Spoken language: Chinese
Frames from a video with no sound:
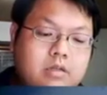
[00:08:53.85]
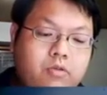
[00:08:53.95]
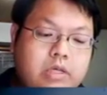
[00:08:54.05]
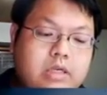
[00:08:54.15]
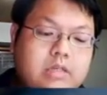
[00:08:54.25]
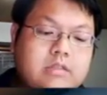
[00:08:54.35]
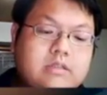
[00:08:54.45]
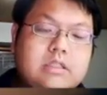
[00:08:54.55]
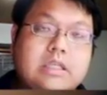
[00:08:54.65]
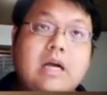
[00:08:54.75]
会跟
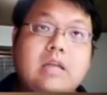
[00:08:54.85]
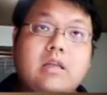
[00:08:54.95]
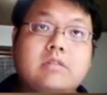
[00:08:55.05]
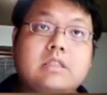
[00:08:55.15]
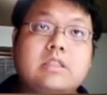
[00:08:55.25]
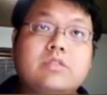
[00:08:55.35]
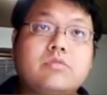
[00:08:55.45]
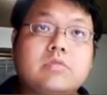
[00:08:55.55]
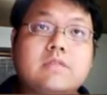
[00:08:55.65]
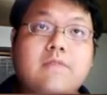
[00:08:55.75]
你看到这些
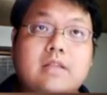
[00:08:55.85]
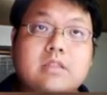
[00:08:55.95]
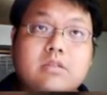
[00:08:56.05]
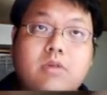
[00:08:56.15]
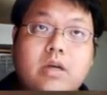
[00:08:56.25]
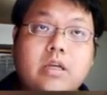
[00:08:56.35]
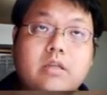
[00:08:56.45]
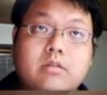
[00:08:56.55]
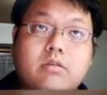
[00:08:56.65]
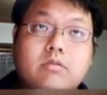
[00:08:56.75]
数字发生关
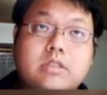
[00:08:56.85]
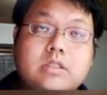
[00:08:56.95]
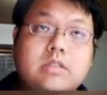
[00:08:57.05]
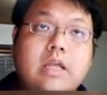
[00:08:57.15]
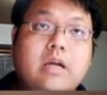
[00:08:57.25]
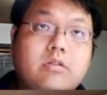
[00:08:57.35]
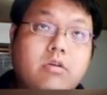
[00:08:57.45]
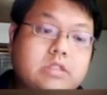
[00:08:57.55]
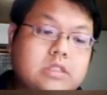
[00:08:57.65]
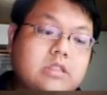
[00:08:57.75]
联的东西，那个
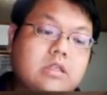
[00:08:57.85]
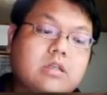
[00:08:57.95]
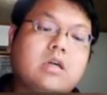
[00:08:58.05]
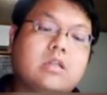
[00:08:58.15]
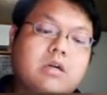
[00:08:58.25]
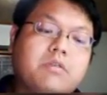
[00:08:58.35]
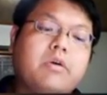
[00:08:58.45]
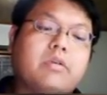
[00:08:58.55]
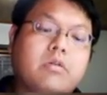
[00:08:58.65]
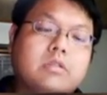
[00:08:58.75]
东西呢，可能
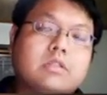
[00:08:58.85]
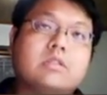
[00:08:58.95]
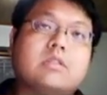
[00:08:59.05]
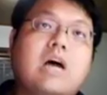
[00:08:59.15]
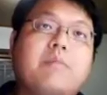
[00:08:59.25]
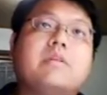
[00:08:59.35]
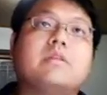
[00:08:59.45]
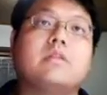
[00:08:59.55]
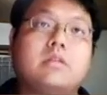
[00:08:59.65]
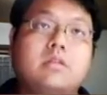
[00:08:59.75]
会同时是他们
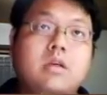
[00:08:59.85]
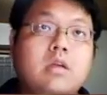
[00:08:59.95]
的